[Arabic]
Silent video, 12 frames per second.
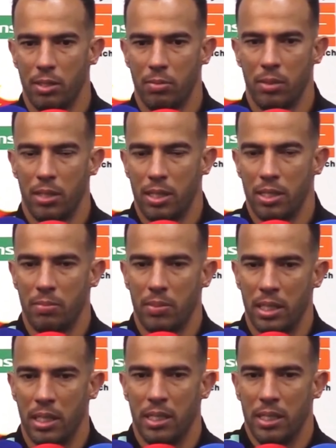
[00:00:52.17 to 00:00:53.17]
لازم
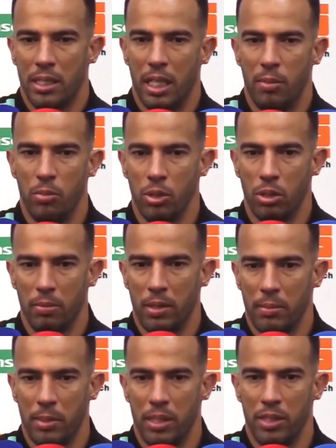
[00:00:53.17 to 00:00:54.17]
لازم ندعموهم
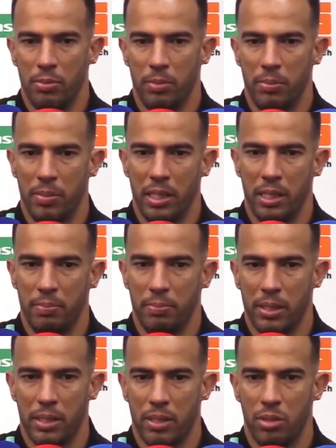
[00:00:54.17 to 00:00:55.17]
ما باليش من بعيد
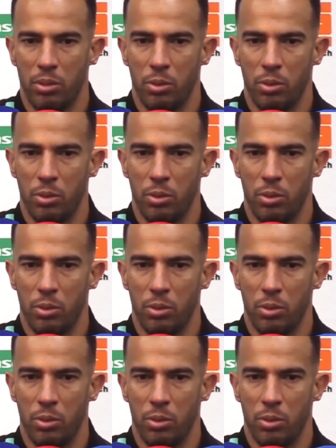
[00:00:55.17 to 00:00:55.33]
بيسك